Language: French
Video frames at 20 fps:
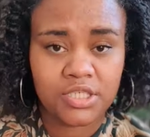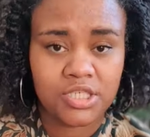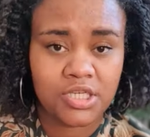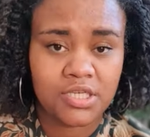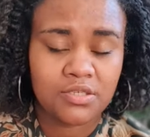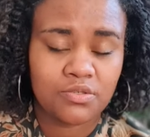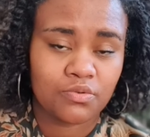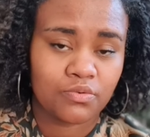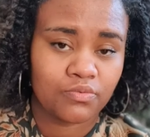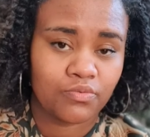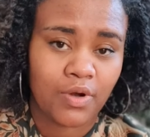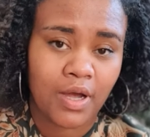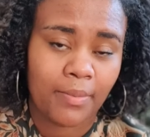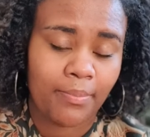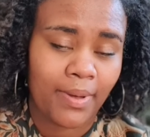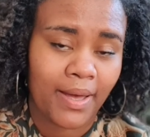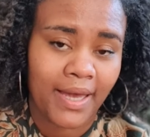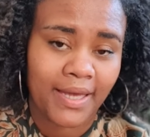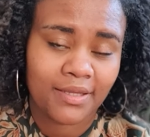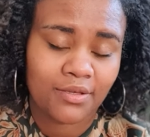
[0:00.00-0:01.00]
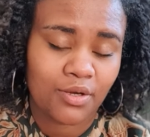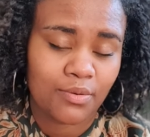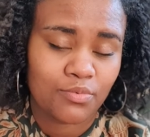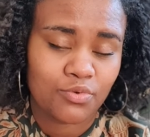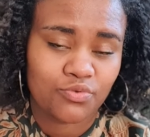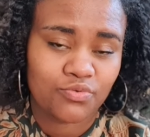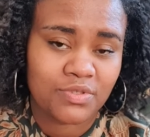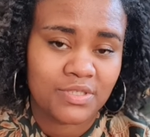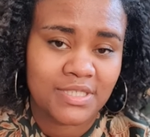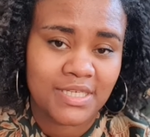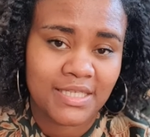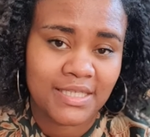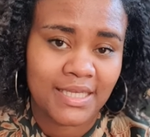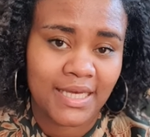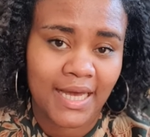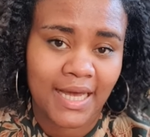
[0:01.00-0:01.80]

déjà si on voit apparaître comme je vous disais des